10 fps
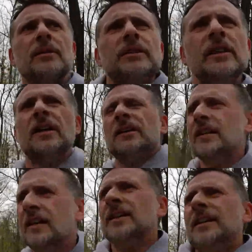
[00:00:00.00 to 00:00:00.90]
irgendwie
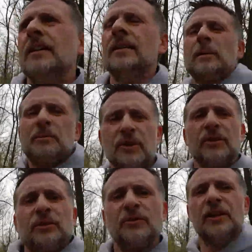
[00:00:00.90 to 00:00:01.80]
gibt es hier
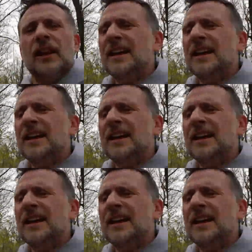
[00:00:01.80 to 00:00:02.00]
nicht so viel.